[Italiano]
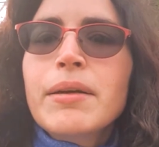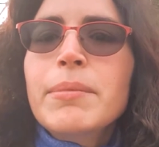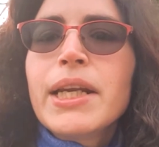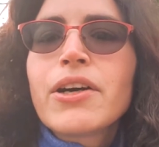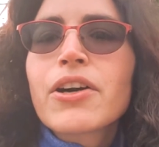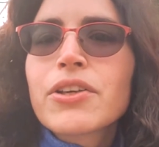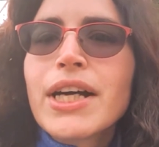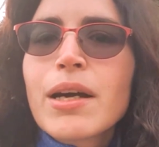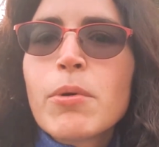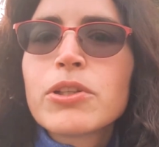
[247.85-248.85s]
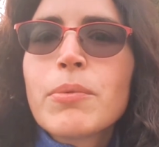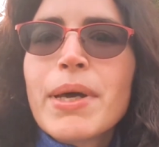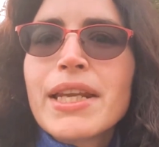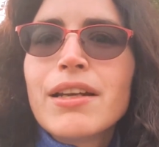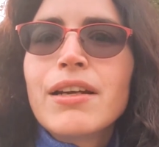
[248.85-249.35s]
Mi ricordo anche molto
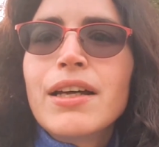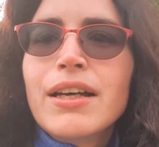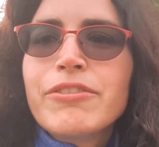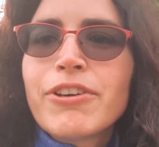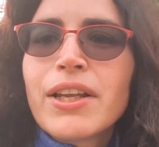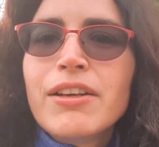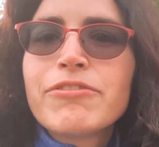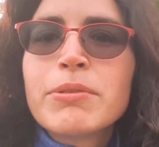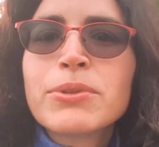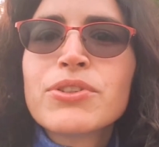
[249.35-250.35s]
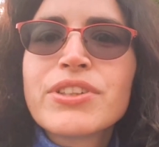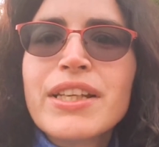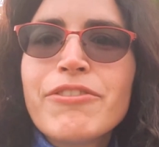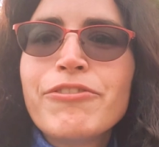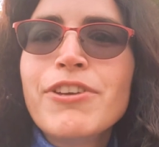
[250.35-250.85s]
bene il, i, fa- i,
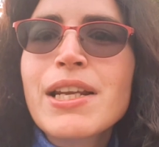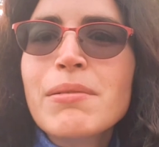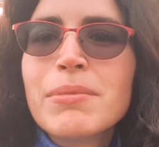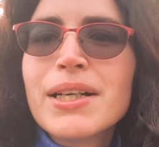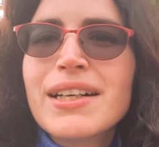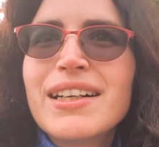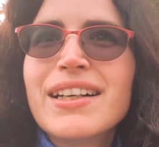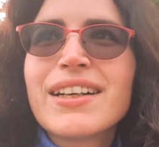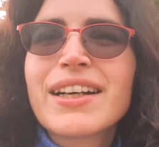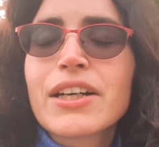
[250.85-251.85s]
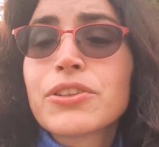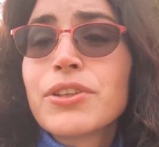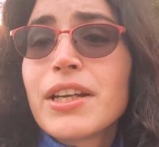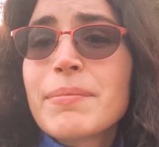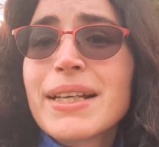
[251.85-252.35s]
famosi film, eh,
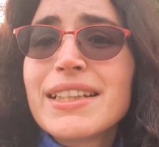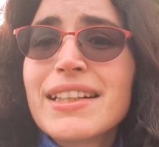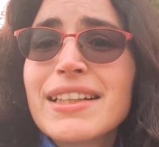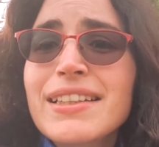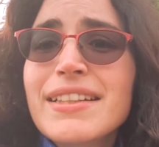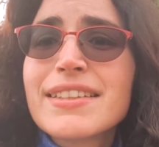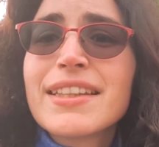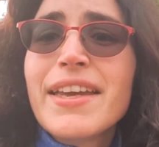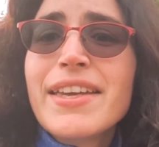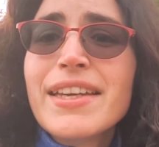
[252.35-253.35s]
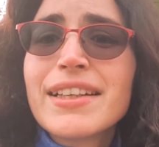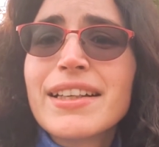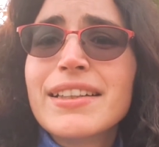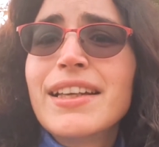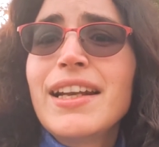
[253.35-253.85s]
cartoni animati della Disney
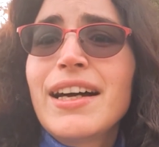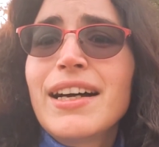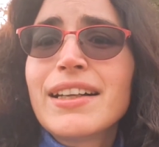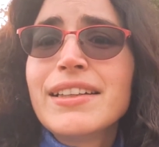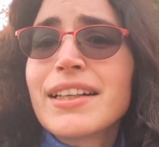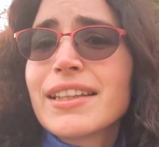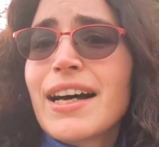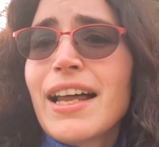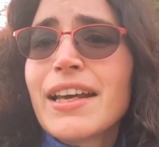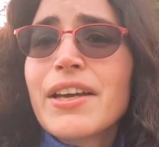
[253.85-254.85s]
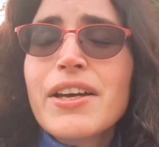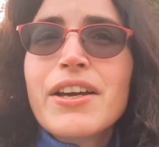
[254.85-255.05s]
eh, della, di Natale.